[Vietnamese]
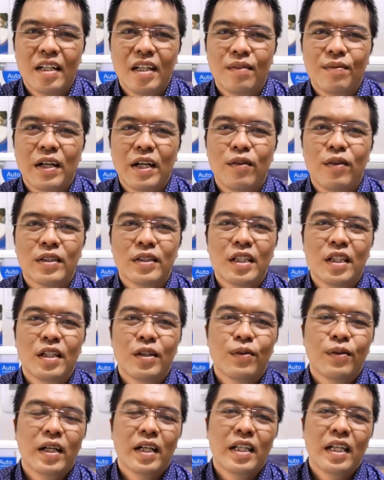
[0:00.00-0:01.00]
Hôm nay Võ Sơn
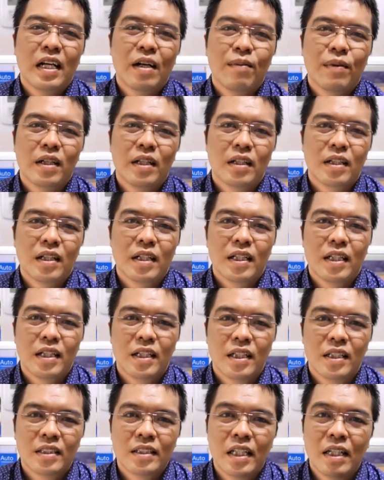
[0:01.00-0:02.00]
cùng cả nhà mình
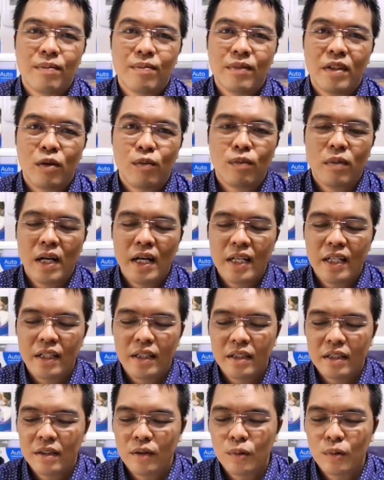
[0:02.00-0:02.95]
xem dòng máy